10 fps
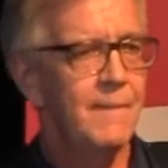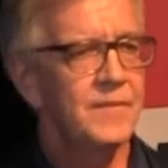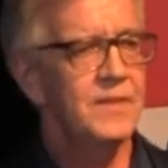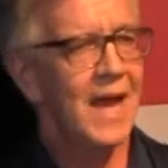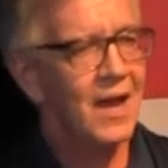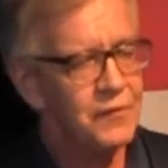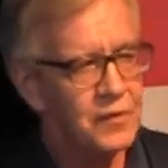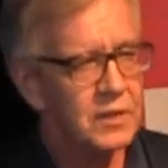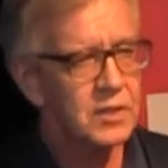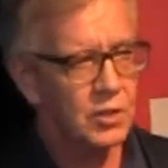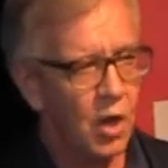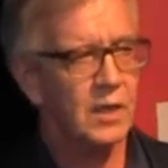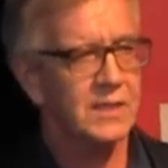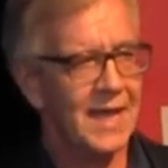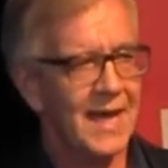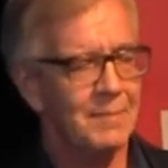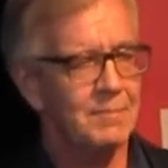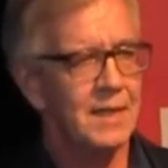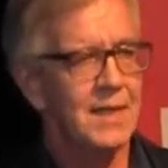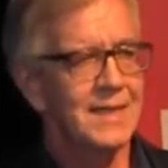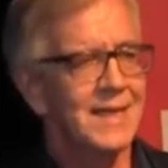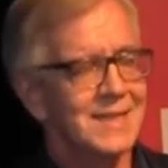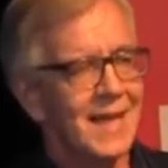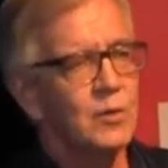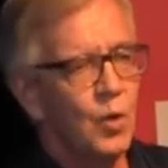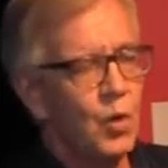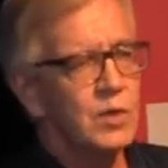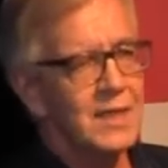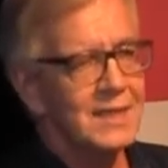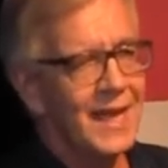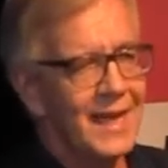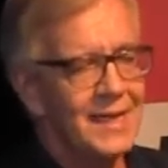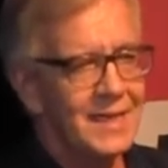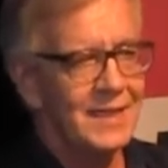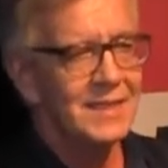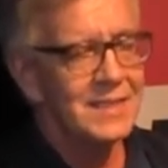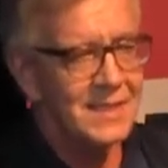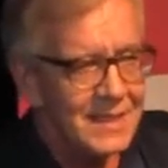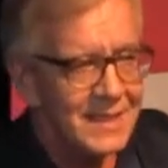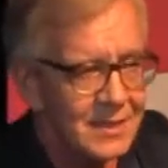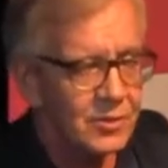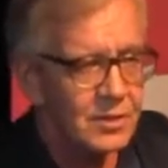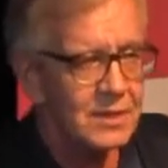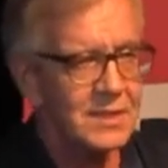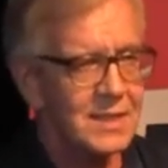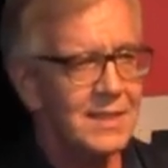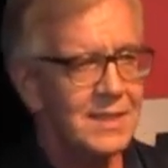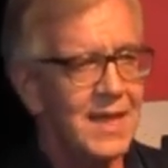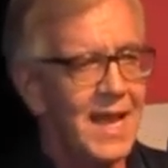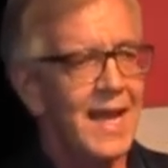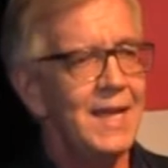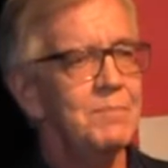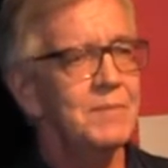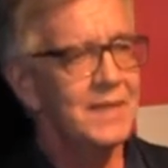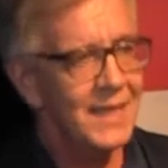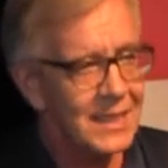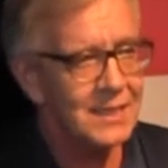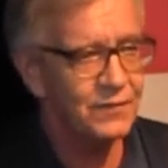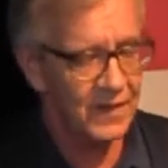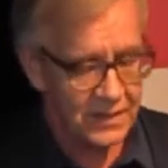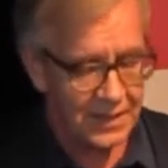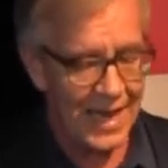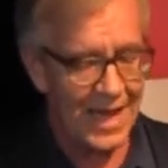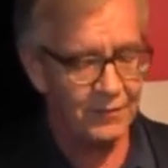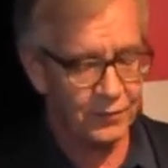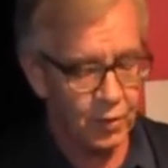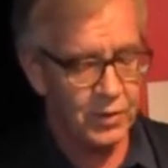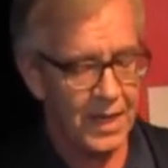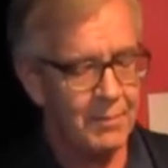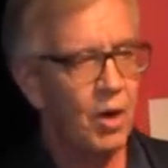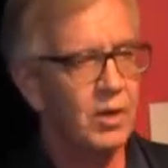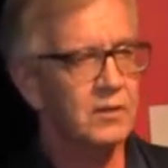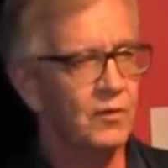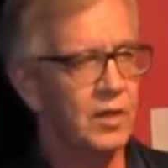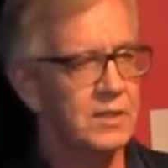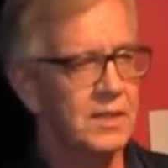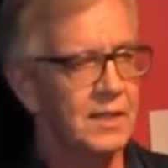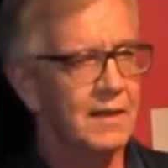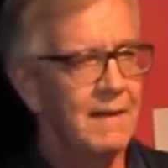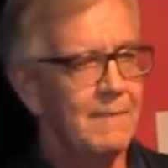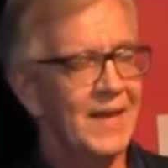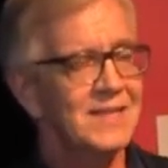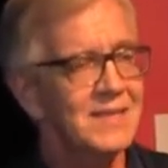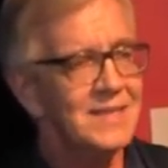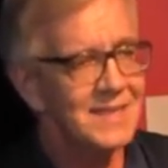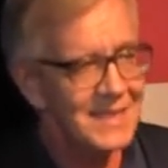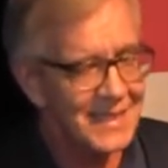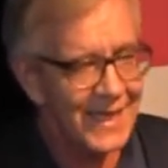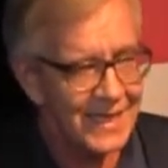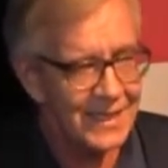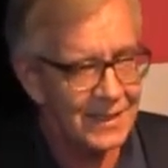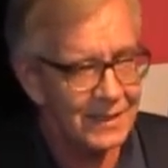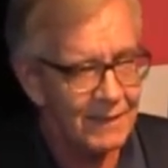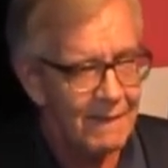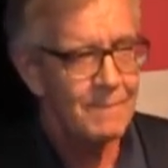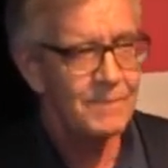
die dafür gesorgt haben, dass ein großer Teil der Jesidinnen und Jesiden eben nicht versklavt und ermordet worden sind. Das sind diejenigen,